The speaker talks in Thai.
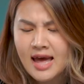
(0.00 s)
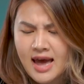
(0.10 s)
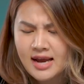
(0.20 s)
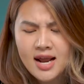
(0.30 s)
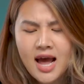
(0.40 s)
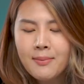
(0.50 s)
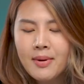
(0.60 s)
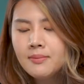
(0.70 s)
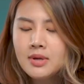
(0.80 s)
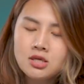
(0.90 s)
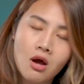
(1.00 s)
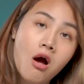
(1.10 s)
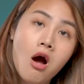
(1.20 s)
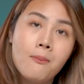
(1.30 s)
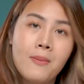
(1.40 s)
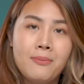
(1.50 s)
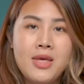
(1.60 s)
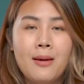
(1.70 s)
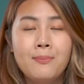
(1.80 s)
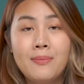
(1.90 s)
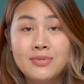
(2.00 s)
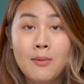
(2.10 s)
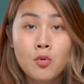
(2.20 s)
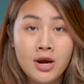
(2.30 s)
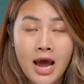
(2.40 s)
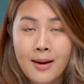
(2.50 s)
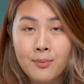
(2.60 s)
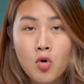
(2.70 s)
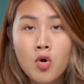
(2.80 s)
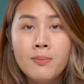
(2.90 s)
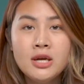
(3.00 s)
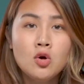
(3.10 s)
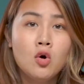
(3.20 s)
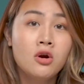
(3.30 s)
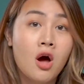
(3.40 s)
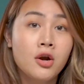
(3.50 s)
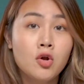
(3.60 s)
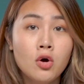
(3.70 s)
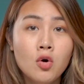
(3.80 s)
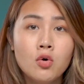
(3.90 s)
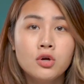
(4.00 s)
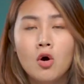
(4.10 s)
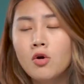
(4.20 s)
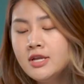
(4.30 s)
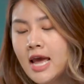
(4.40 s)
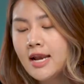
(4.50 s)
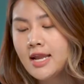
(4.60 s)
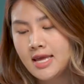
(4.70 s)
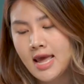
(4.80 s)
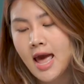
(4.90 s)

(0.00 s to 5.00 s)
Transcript: แต่ถ้าใครแบบไม่ชอบแบบอยากปรับตามอุณหภูมิเป็นโทนร้อนโทนอุ่นโทนเย็นอย่าง